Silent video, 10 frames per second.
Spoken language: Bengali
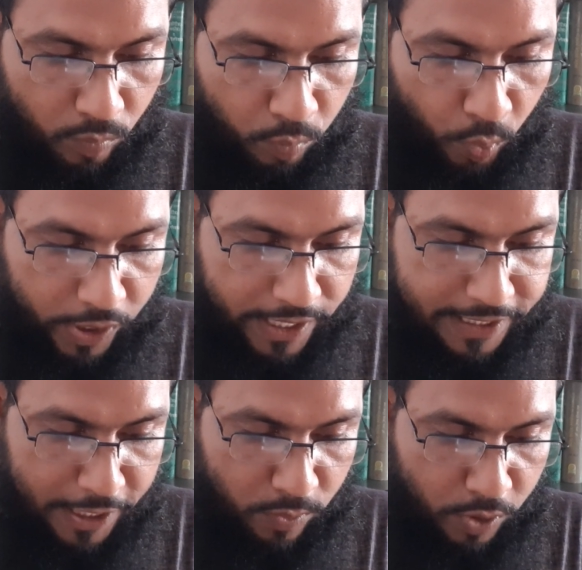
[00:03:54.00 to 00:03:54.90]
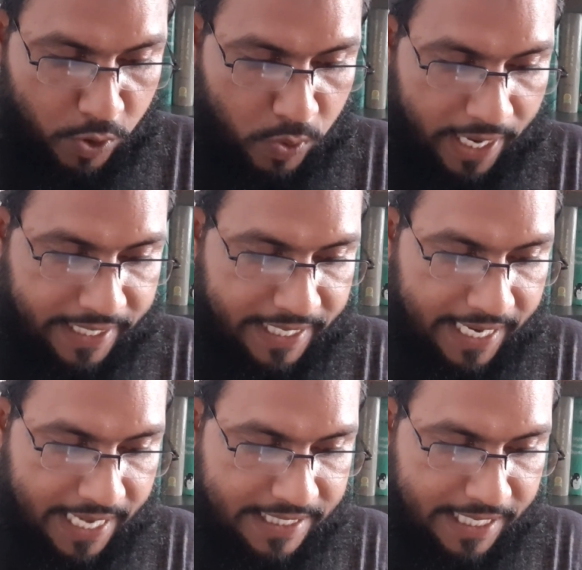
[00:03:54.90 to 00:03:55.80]
বুকে যেন কিছু আটকে
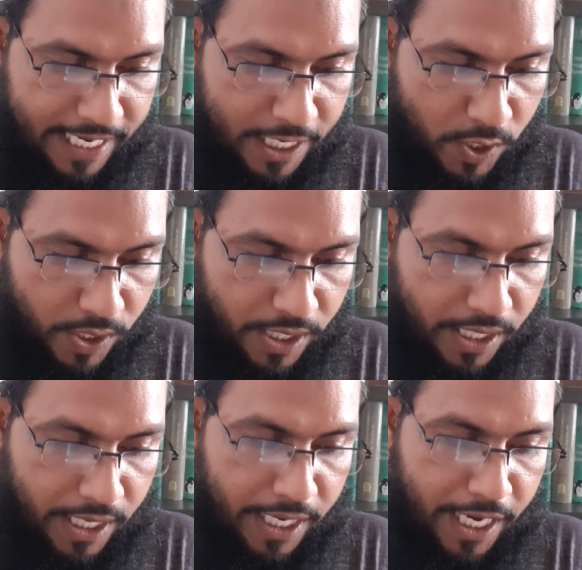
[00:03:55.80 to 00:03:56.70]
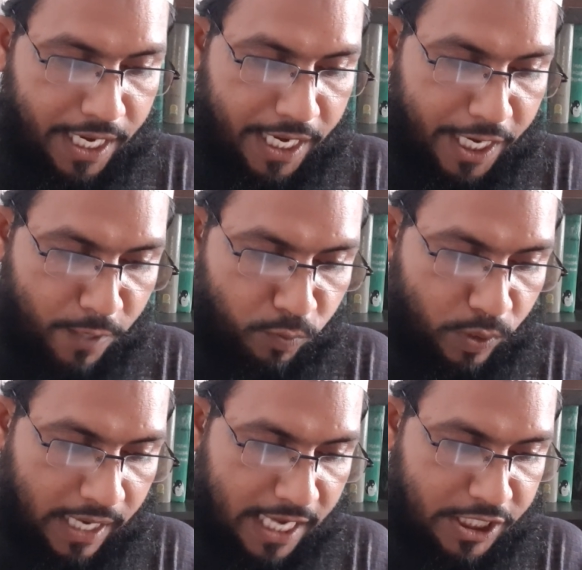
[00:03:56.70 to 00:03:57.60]
আছে এই এমন
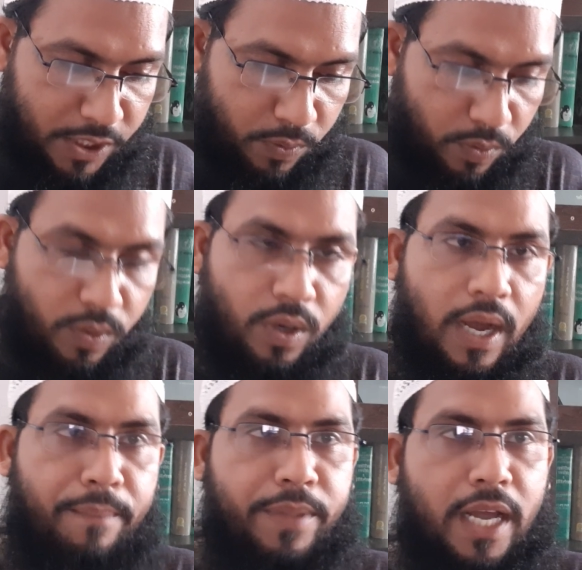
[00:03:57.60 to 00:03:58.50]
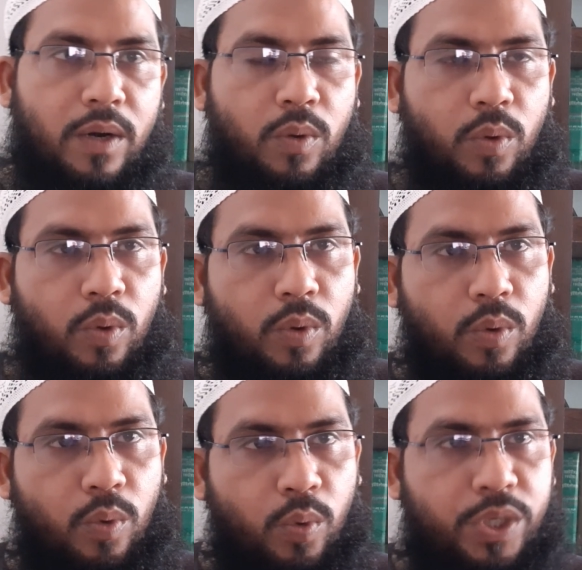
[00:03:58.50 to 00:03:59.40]
কাশি আপনার
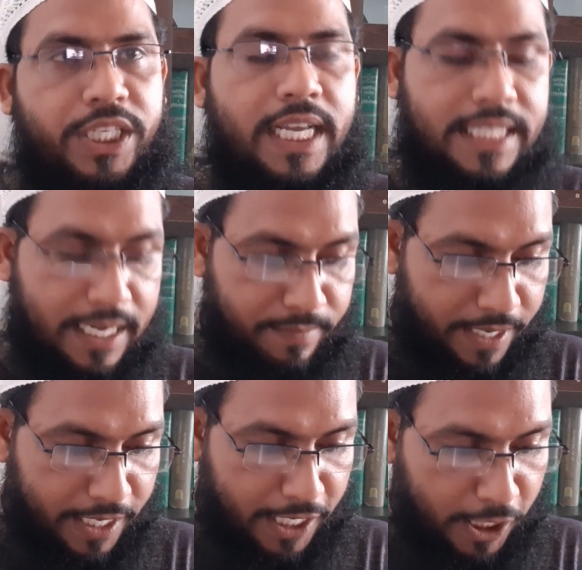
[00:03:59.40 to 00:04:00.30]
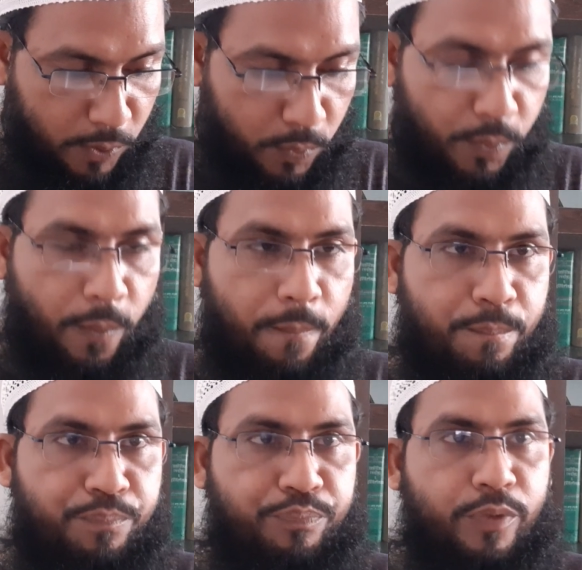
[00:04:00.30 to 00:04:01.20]
উঠিয়া যাইবে কিন্তু
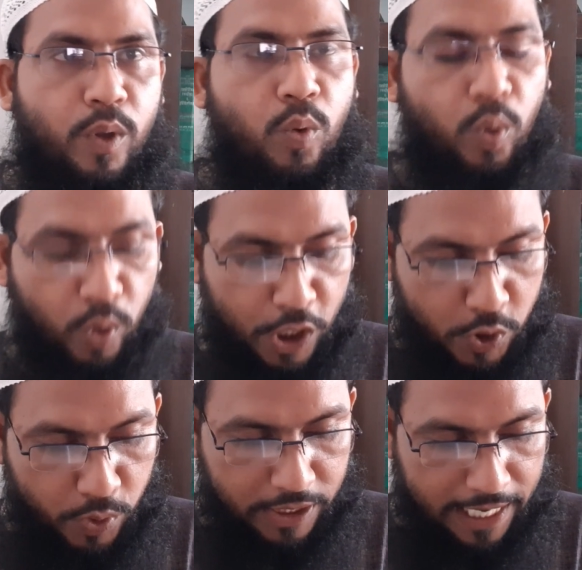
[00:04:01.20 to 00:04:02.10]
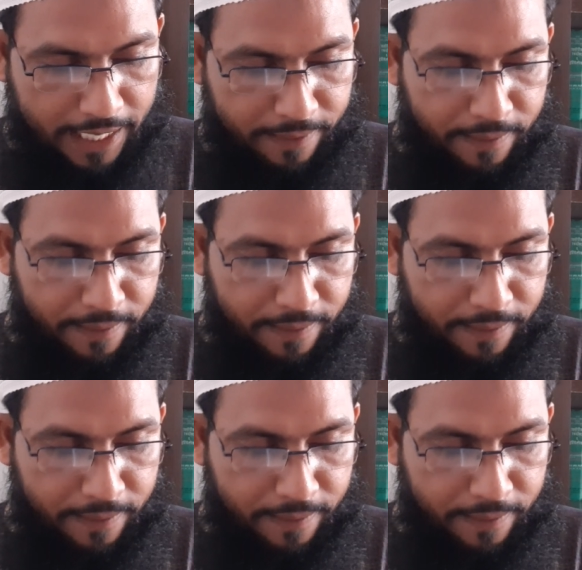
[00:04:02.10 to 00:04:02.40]
কোনো কিছুই তার